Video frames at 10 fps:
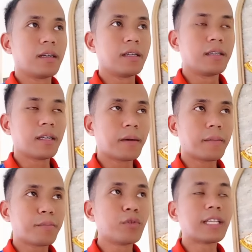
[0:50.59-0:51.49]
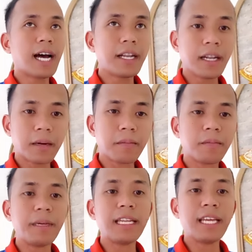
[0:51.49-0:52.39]
na puntahan ng
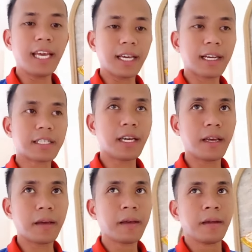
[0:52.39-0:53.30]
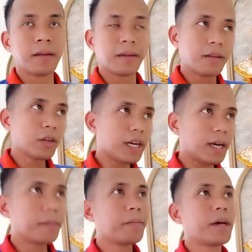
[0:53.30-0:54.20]
binhi kasi yun
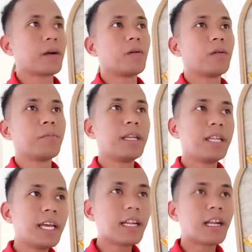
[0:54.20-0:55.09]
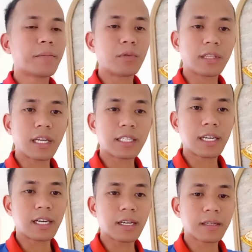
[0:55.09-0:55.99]
nga, merong binhi na napunta
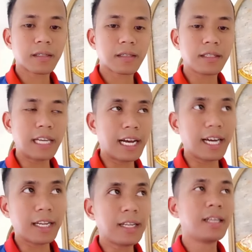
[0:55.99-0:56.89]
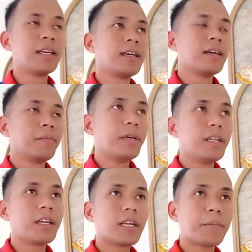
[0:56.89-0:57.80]
sa daan
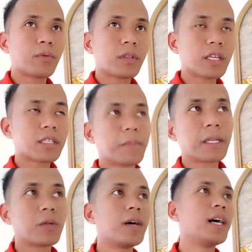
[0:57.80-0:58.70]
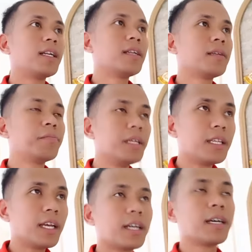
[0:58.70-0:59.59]
binhing napunta sa batuhan,
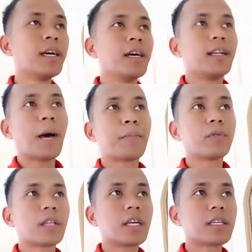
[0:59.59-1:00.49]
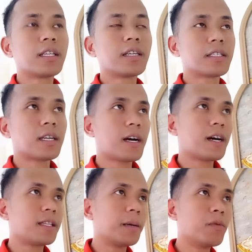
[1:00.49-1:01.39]
binhing napunta sa,
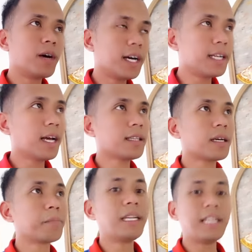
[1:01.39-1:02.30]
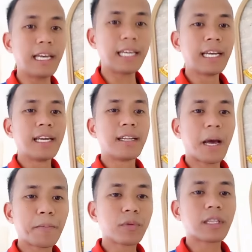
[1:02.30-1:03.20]
sa damuhan, at ang binhing
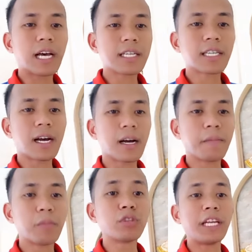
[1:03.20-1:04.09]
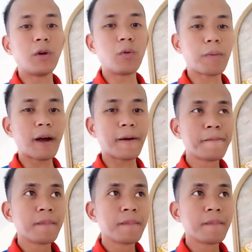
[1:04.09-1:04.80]
napunta sa mabuting lupa.